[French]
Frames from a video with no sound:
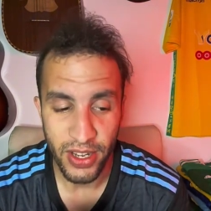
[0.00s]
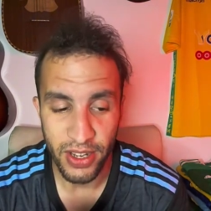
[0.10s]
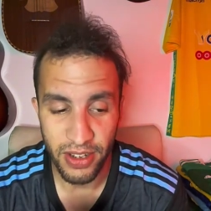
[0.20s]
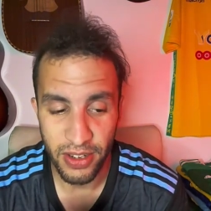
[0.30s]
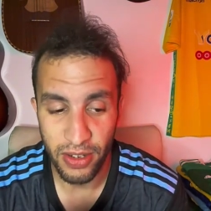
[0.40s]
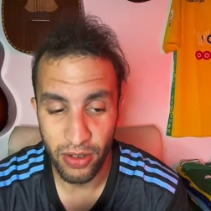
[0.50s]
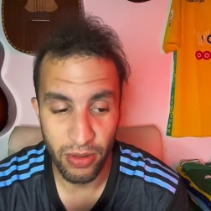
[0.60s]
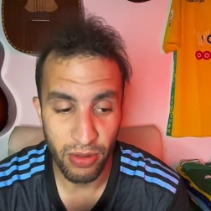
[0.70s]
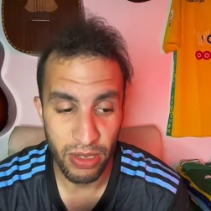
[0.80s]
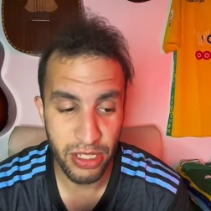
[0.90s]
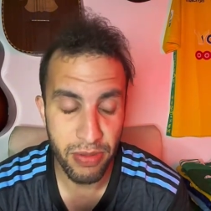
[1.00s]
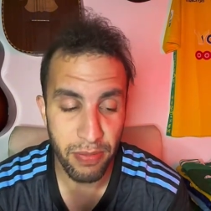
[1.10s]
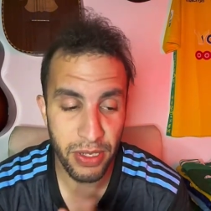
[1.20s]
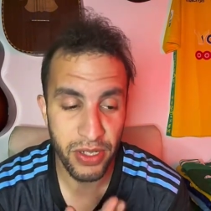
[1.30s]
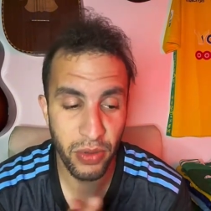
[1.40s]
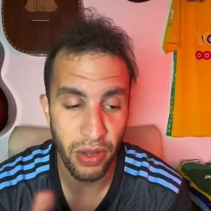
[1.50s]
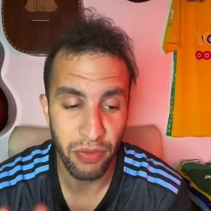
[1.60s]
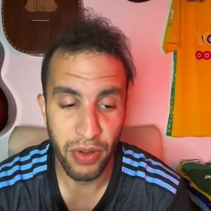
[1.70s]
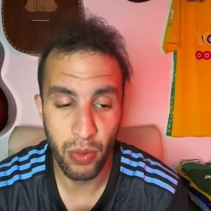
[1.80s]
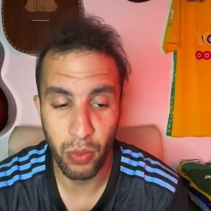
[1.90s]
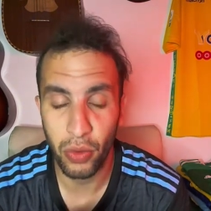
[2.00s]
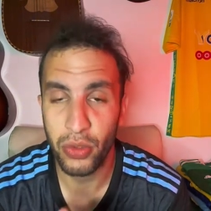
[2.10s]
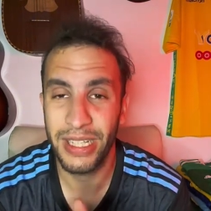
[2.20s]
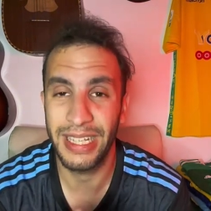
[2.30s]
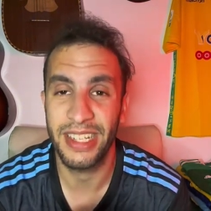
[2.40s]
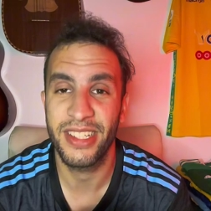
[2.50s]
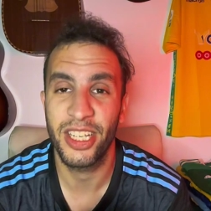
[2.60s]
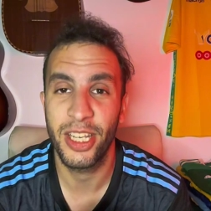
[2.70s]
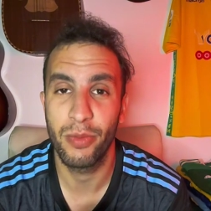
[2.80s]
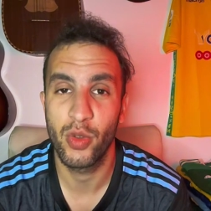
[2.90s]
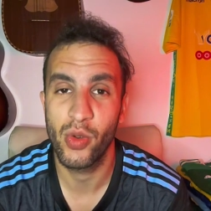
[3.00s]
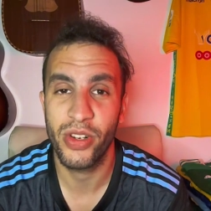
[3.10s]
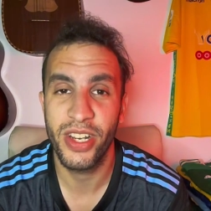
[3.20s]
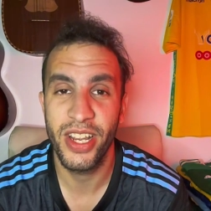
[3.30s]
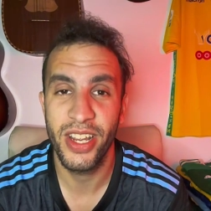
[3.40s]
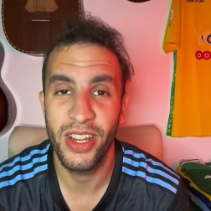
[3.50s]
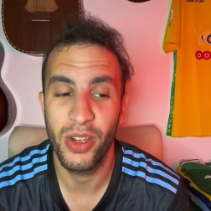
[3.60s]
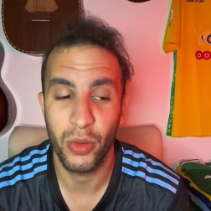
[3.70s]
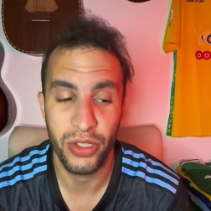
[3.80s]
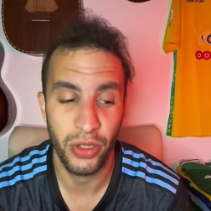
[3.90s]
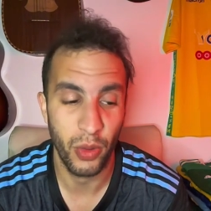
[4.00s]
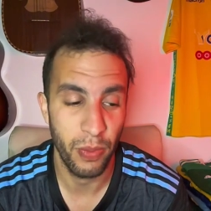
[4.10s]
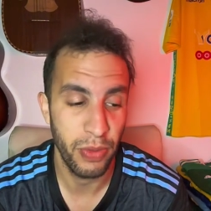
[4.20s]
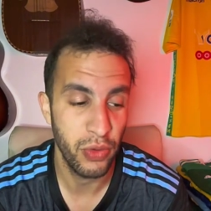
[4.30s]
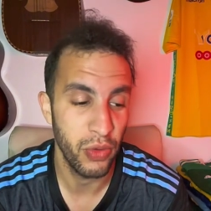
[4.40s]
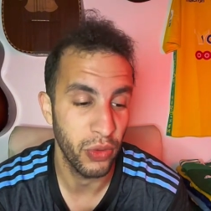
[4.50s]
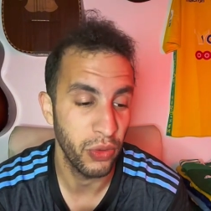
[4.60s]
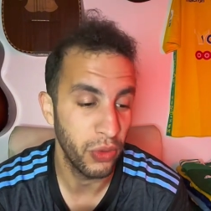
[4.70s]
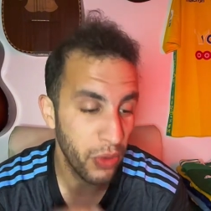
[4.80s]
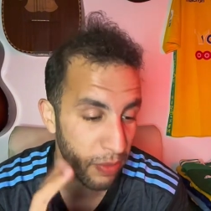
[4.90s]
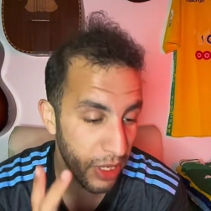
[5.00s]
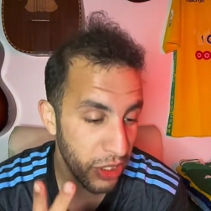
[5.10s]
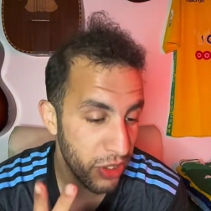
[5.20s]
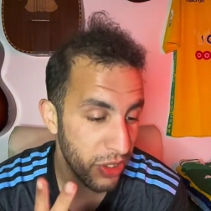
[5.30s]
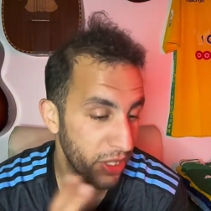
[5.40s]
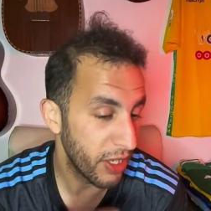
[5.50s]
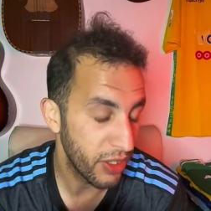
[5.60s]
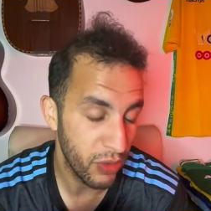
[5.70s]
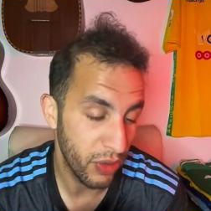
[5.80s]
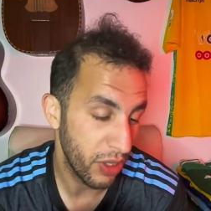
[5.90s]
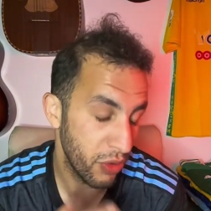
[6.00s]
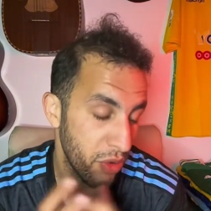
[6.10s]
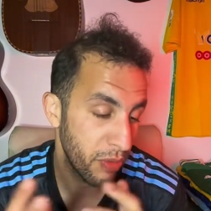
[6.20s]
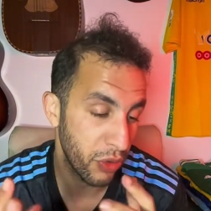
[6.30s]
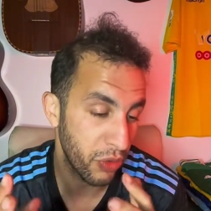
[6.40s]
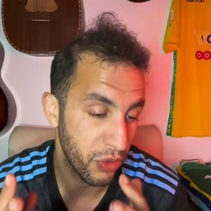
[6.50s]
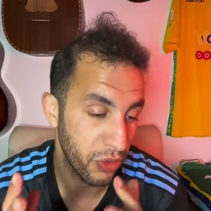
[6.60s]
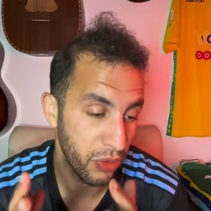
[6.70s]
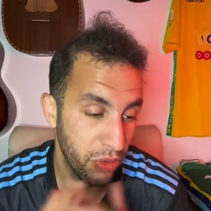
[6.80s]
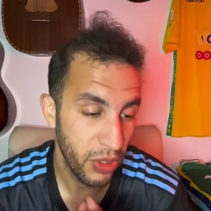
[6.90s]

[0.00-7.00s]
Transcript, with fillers: Euh, la semaine passée, on a fait pronostiquer la cinquième journée et on s'est trompé sur deux matchs. Et sur les deux matchs que je,